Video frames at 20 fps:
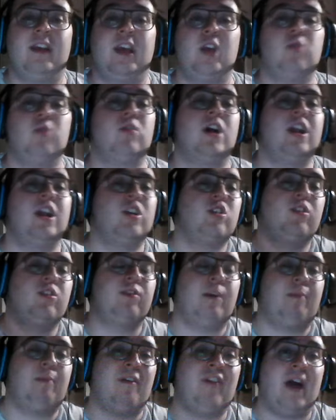ouais, il
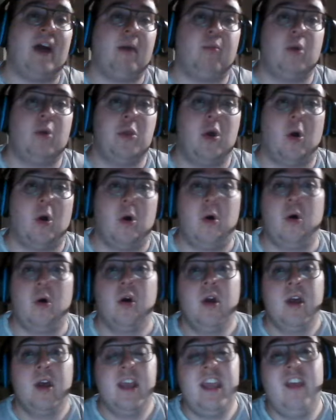va pas faire un bon euro,
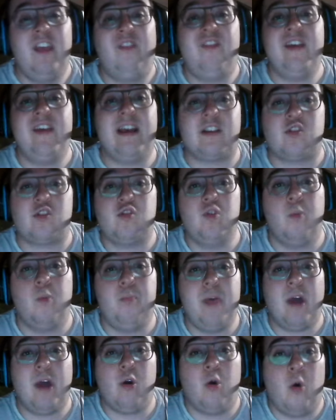il fait un
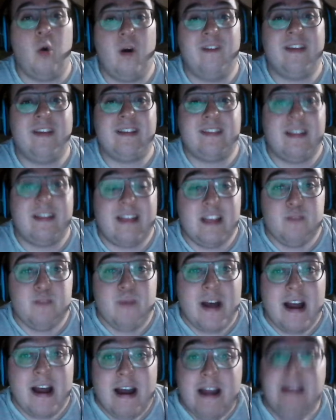super euro avec cette
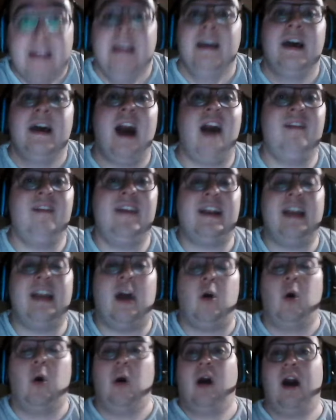Espagne, avec la
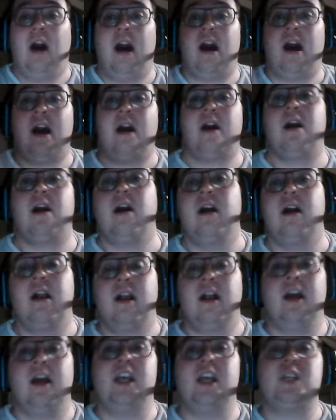Rora,
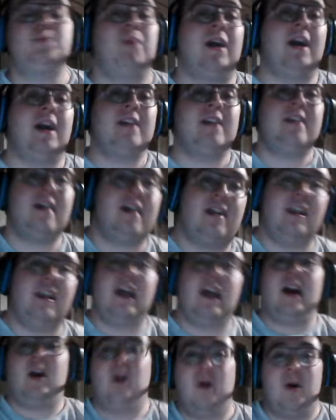Espagne,
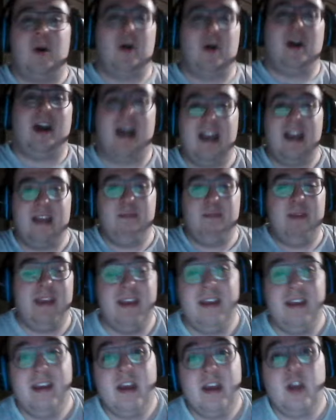la Rora
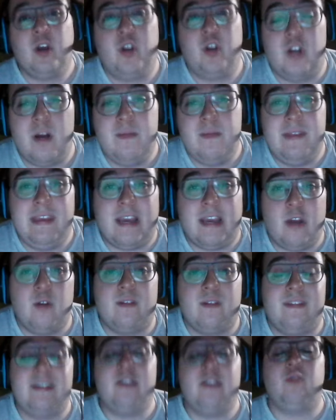l'ami, comme dirait
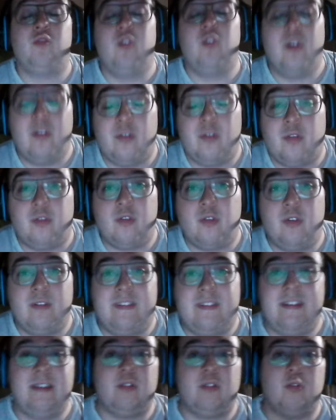le titre, de, le
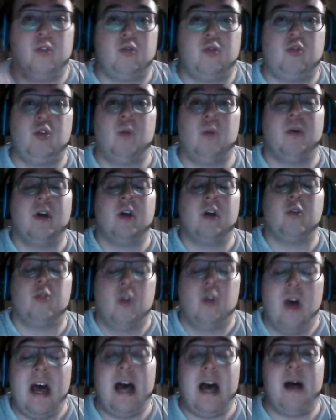titre, le tube
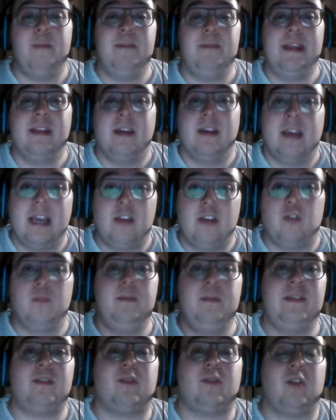de Amine et de
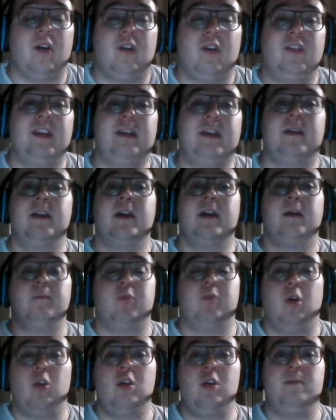Mr V
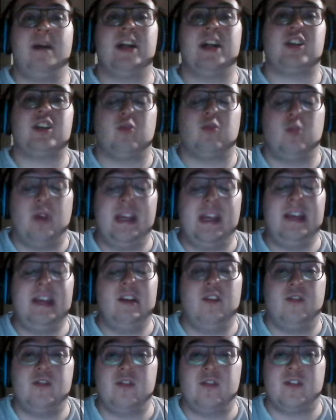dans le match de
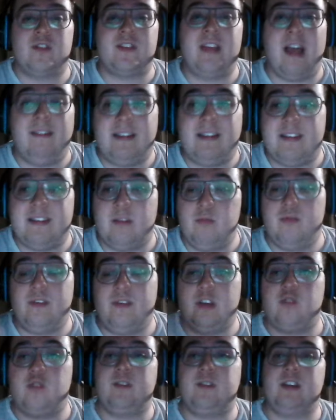Eleven Star avec cette
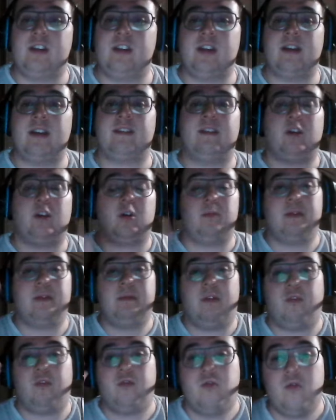musique, je vous dis déjà, c'est
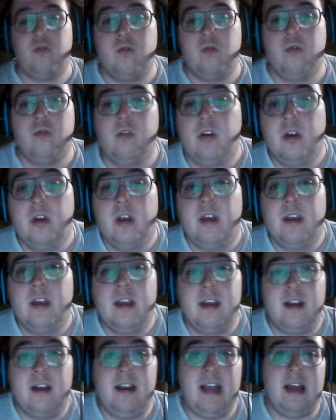complètement fou.
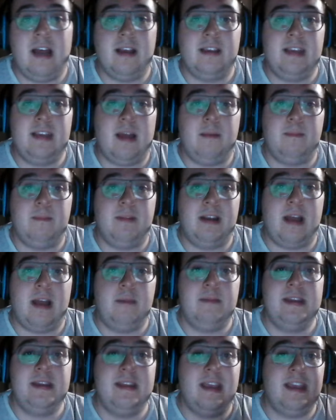La Yam,
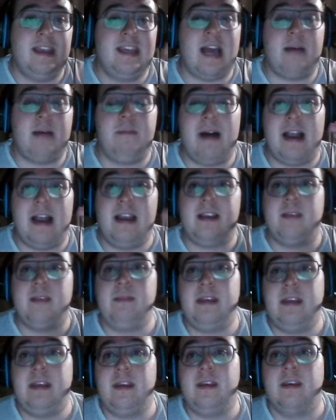Lamine Yama
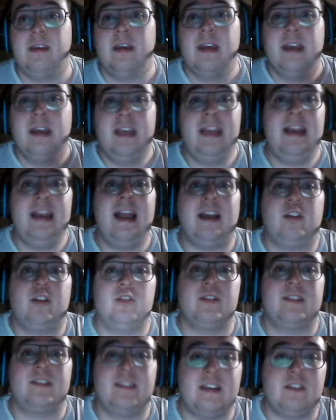l'ami, il a
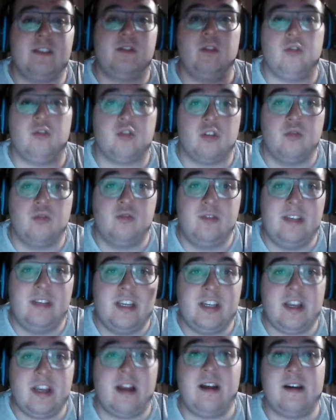que 16 ans, je vous dis
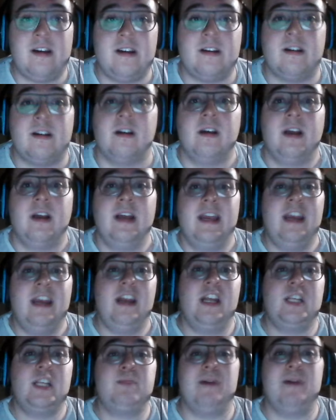déjà, et
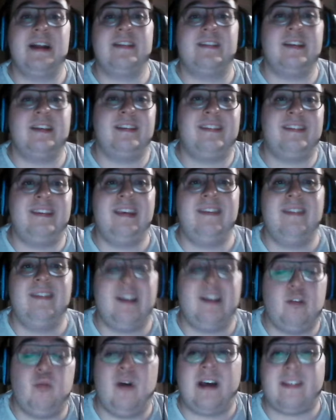l'Espagne c'est 6
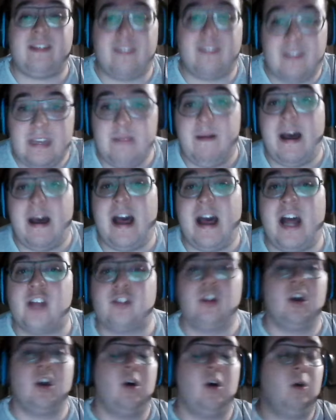victoires, 6
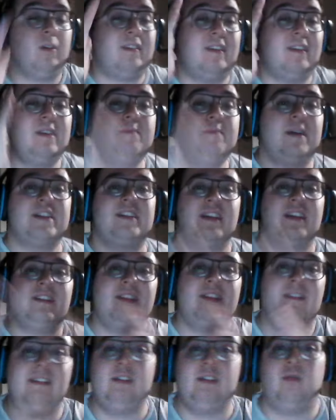matchs, en 6 matchs c'est
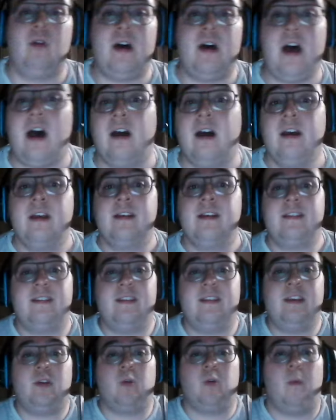6 victoires,
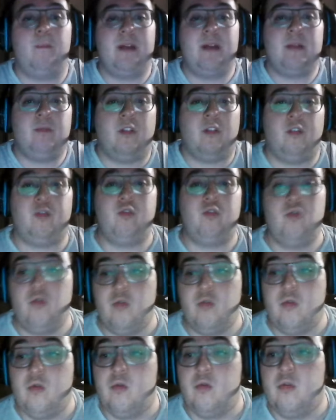c'est complètement
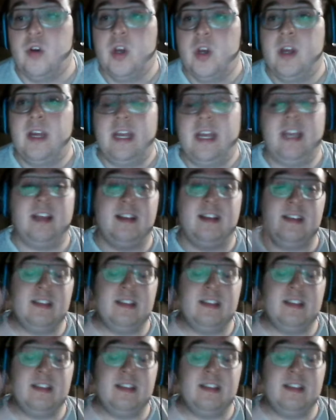fou. Et